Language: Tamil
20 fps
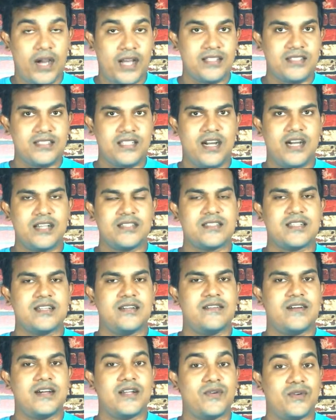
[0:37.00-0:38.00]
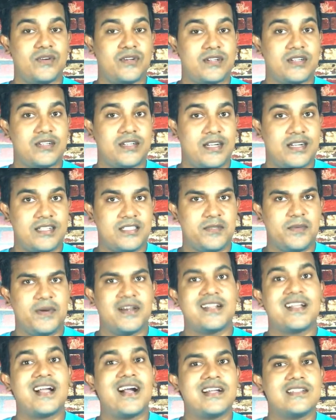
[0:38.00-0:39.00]
அஞ்சு ஆஸ்கார் வாரம் ஒன் நினச்சி
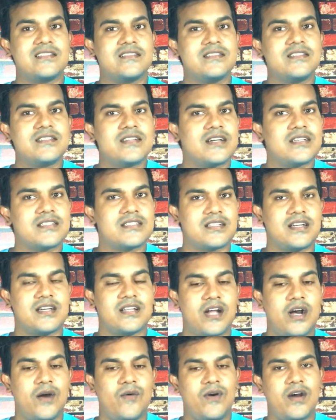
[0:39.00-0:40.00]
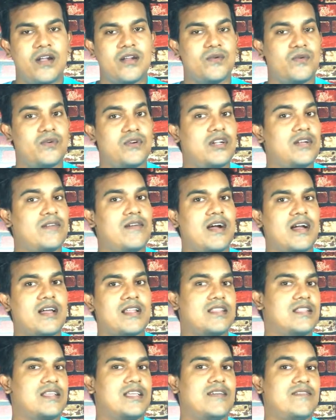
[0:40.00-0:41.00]
பாருங்கள் அஞ்சு ஆஸ்கார் அவார்ட் ஒன்று
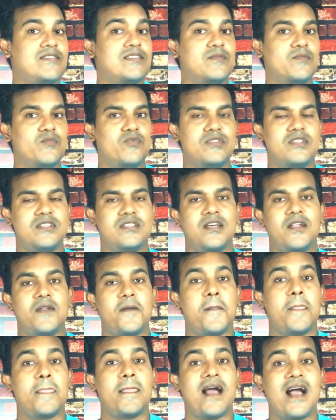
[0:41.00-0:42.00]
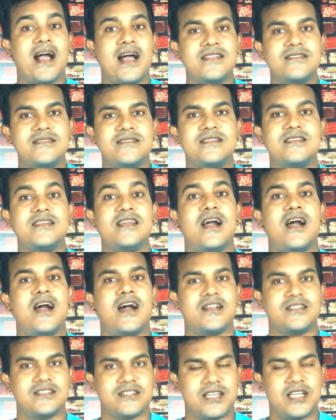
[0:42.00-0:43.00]
வாங்குறதுக்கே வந்து மூச்சு தளம் அஞ்சு
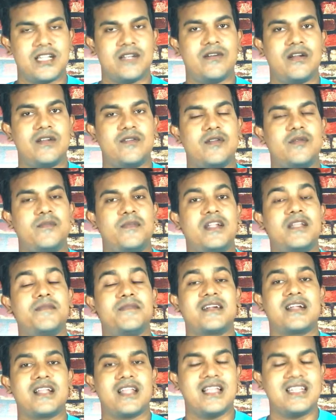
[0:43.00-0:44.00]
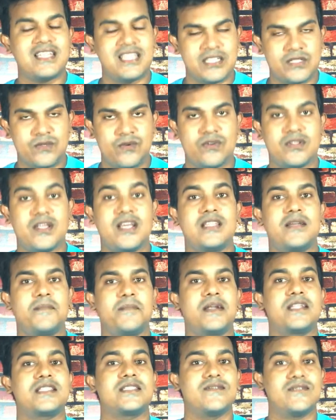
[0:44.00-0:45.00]
ஆஸ்கார் அவார்டு வின் பண்ண நம்ம கிளைண்ட் ஈஸ்ட்வுட் தான் இந்த
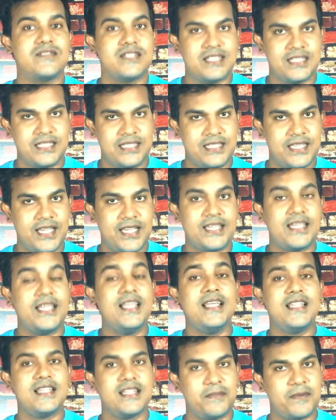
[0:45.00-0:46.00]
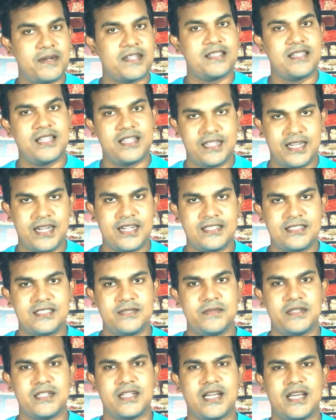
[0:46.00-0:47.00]
படத்தை வந்து இயக்கி இந்த படத்தில்
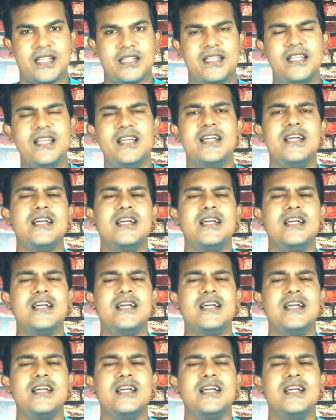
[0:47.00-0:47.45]
நடிச்சும் இருக்காரு